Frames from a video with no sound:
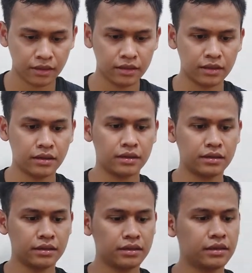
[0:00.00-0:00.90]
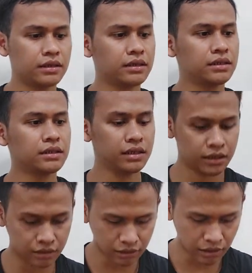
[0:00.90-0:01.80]
nah, ini
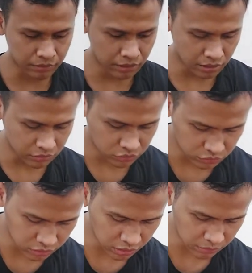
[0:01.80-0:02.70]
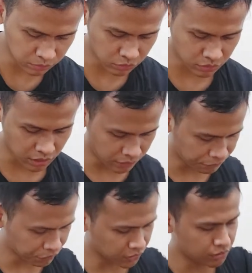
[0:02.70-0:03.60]
ada kamera terus saya buka
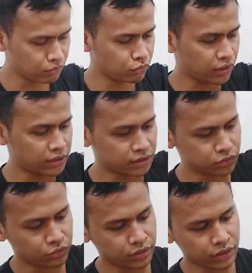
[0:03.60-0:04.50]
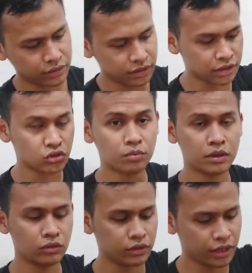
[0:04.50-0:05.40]
buka ini dulu ya kita coba
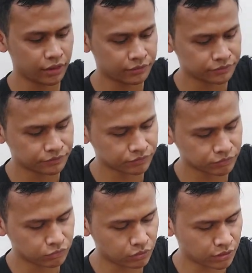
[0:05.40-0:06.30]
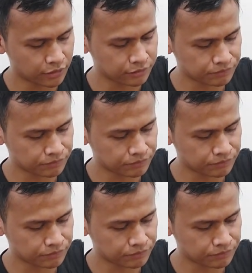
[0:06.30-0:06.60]
dulu ya buka